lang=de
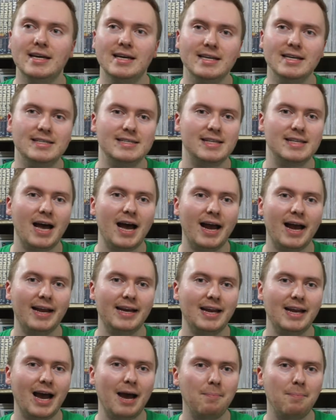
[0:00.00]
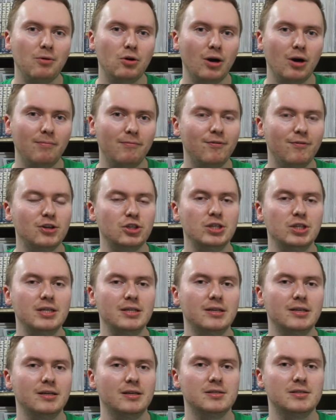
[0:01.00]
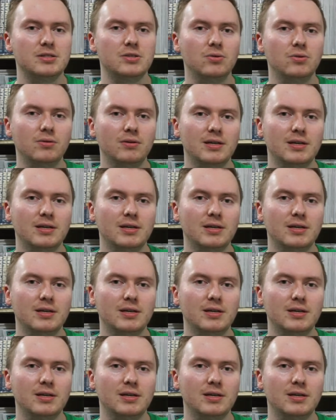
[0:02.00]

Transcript: ist ein Abkommen verschiedener Nationen,